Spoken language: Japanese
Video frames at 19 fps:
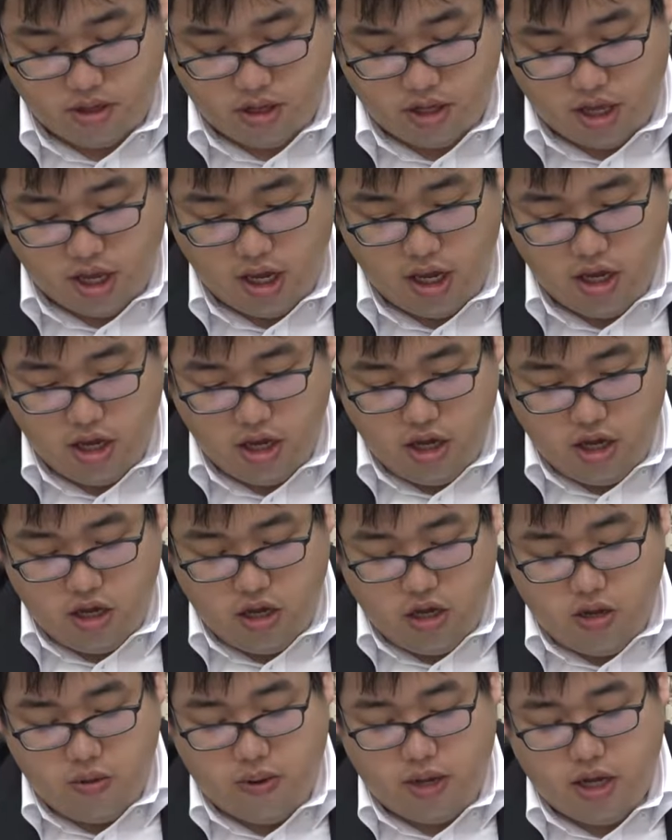で、
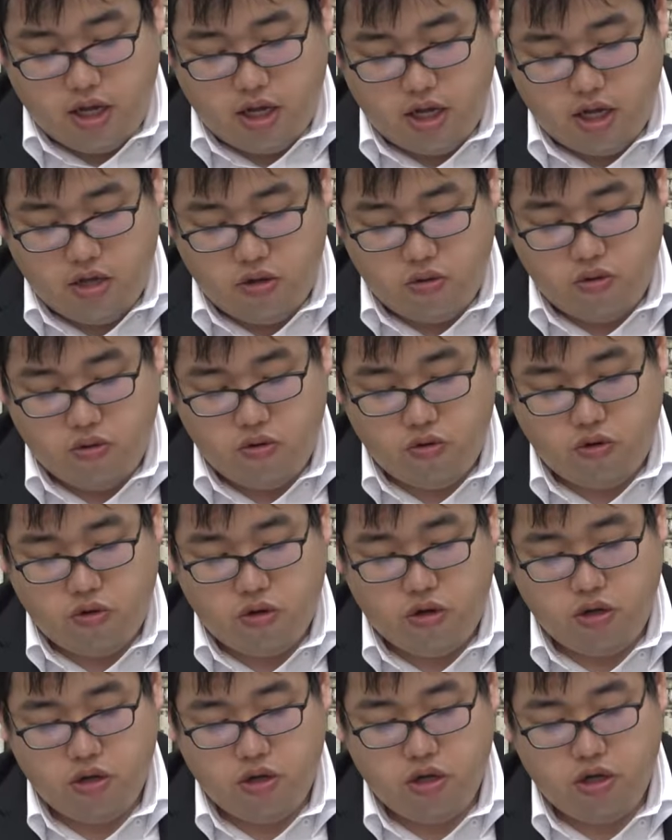まああ
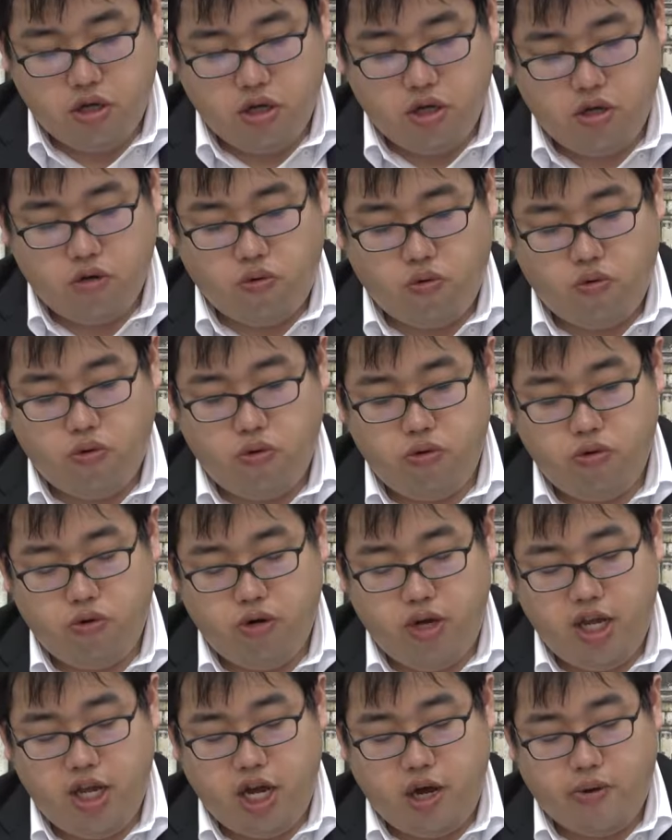のーここの
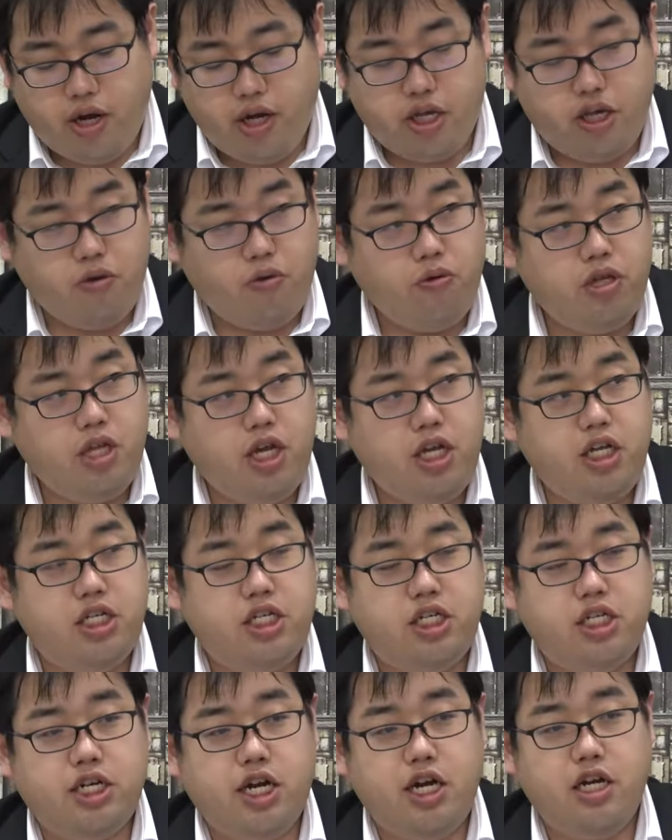理科は基本的に
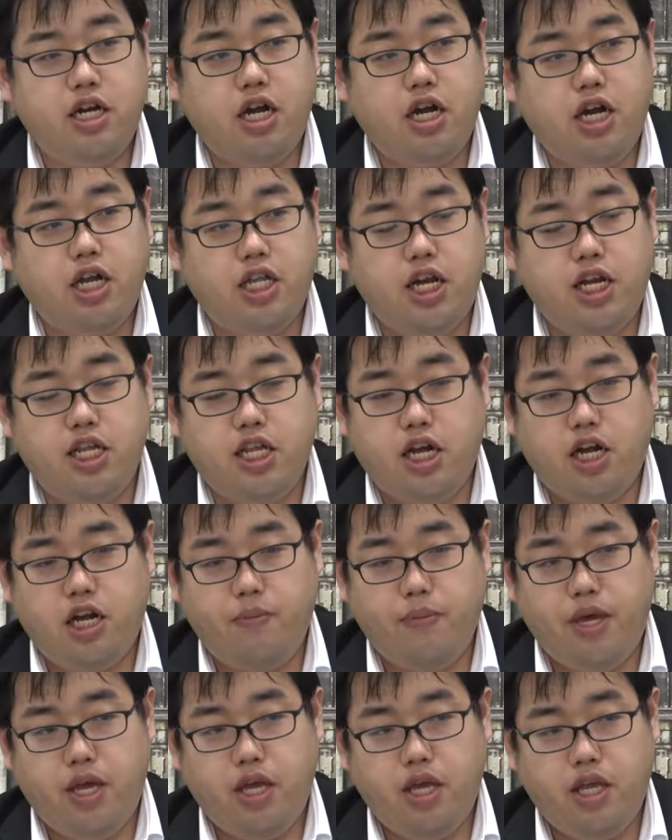時間がかなり長
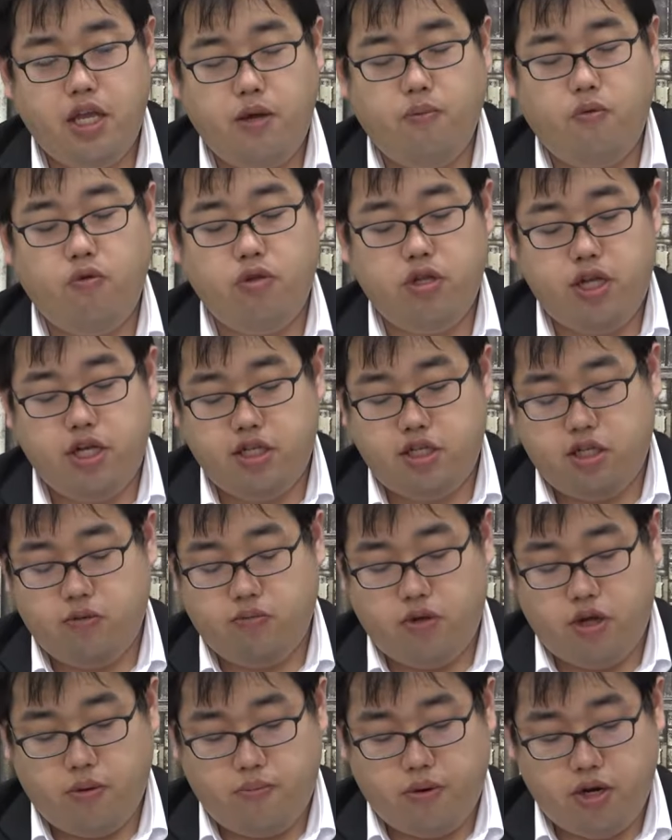めで、問題数
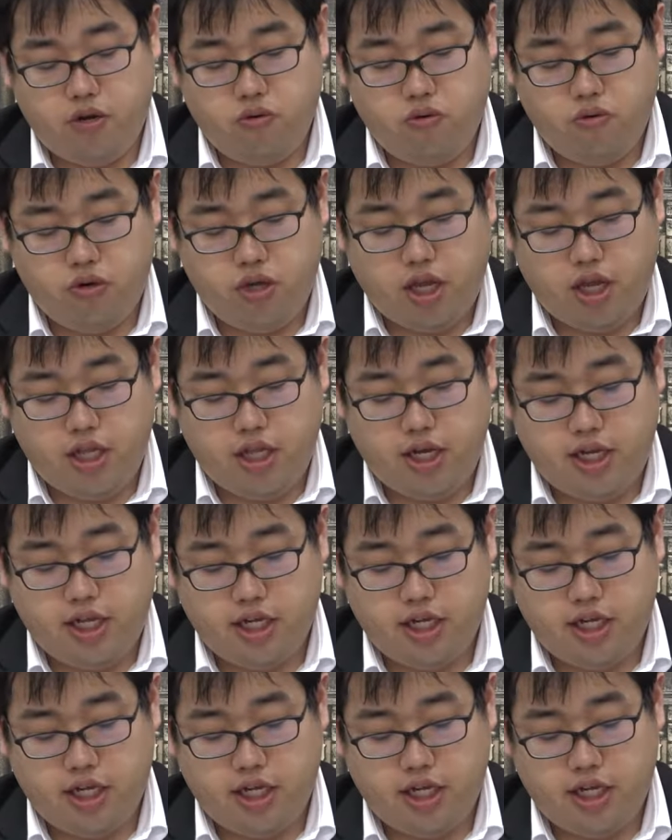もやっぱり多くなってき